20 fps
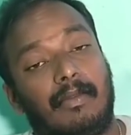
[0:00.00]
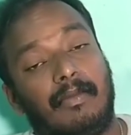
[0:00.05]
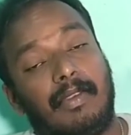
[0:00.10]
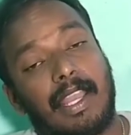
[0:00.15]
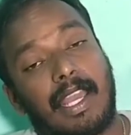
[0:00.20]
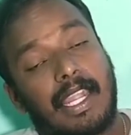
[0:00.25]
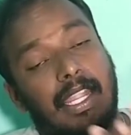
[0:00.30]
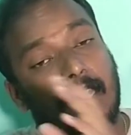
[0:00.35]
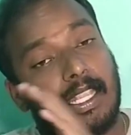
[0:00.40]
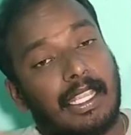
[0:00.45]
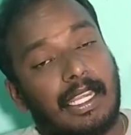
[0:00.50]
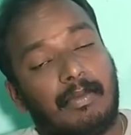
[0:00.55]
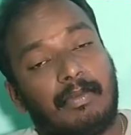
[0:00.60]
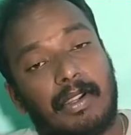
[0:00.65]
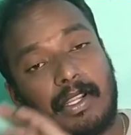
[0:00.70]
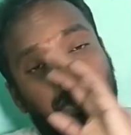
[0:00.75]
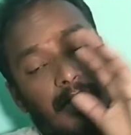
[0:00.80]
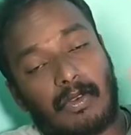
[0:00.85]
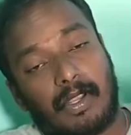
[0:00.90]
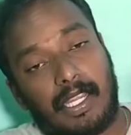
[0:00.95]
வேறு டிகிரி
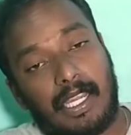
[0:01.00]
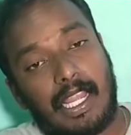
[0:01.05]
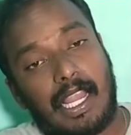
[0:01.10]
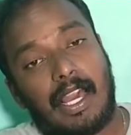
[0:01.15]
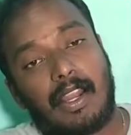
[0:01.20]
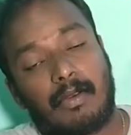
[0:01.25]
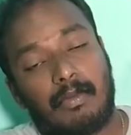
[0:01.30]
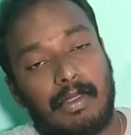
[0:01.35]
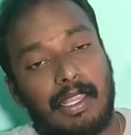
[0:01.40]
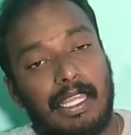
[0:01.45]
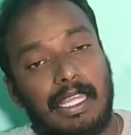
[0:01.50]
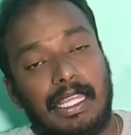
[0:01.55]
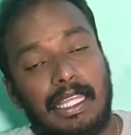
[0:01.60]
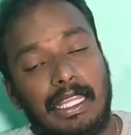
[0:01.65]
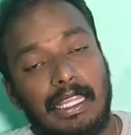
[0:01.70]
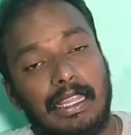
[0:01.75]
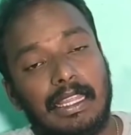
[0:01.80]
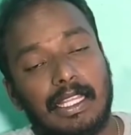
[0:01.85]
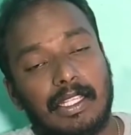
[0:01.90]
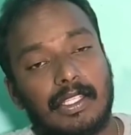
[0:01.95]
படித்தவங்க யாருமே
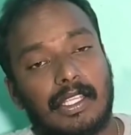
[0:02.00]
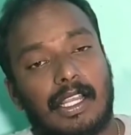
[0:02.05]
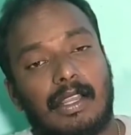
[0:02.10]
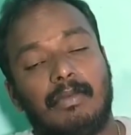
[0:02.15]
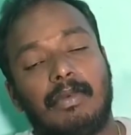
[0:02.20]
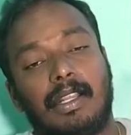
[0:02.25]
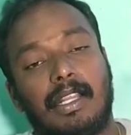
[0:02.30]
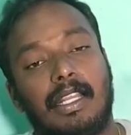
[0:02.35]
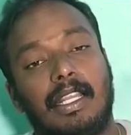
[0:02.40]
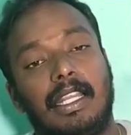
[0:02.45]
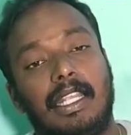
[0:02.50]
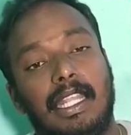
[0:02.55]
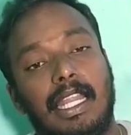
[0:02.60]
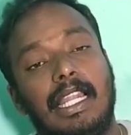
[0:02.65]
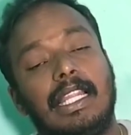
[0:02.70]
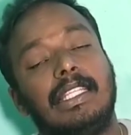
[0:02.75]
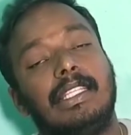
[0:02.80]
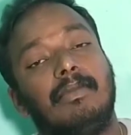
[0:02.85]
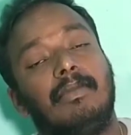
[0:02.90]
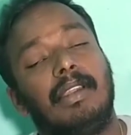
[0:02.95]
இந்த ஜாபுக்கு
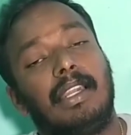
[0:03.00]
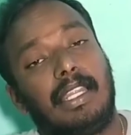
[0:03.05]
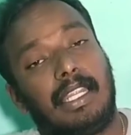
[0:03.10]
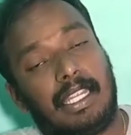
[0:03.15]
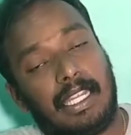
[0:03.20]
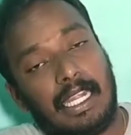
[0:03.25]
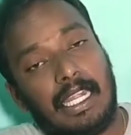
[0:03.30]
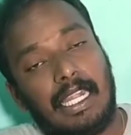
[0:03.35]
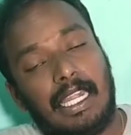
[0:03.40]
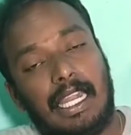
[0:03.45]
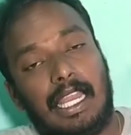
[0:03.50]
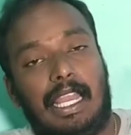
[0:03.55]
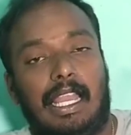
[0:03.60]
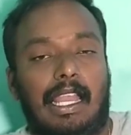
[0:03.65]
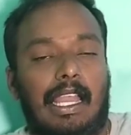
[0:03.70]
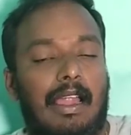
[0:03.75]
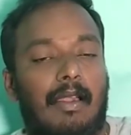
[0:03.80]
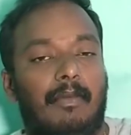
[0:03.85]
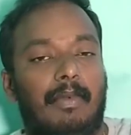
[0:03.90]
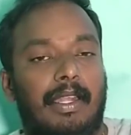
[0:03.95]
எலிஜிபிள் இல்லை
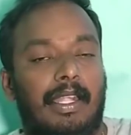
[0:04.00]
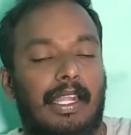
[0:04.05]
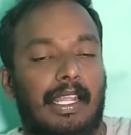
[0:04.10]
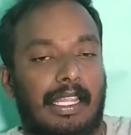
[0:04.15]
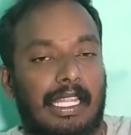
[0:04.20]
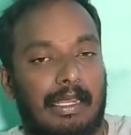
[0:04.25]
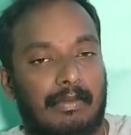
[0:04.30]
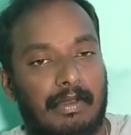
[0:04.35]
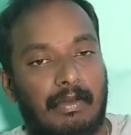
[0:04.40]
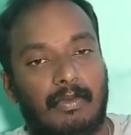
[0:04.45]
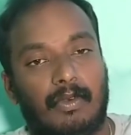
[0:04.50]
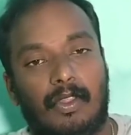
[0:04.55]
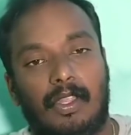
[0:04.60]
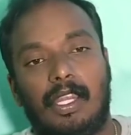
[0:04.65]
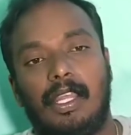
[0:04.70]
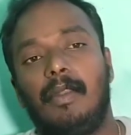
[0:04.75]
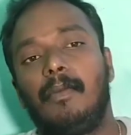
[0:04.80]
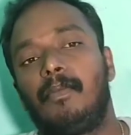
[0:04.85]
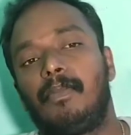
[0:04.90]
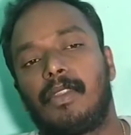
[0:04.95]
அப்படின்றத நம்ம
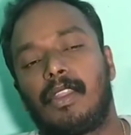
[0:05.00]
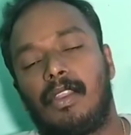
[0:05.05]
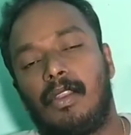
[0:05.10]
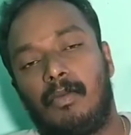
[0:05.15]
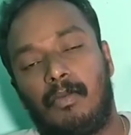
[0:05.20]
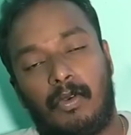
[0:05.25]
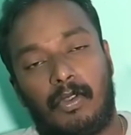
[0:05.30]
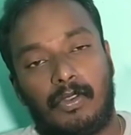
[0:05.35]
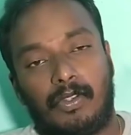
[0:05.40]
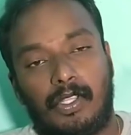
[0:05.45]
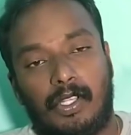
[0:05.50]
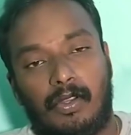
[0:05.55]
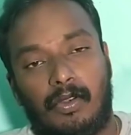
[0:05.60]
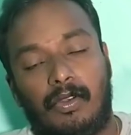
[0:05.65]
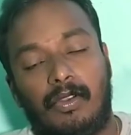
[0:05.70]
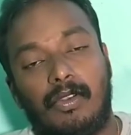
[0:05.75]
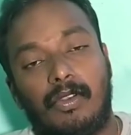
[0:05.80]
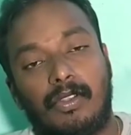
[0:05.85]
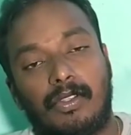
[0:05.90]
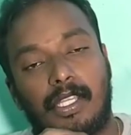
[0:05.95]
முதல்ல
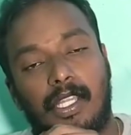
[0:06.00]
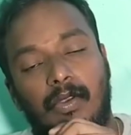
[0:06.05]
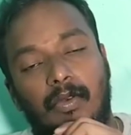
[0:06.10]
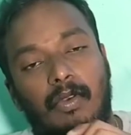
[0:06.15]
புரிஞ்சிக்கணும் சரி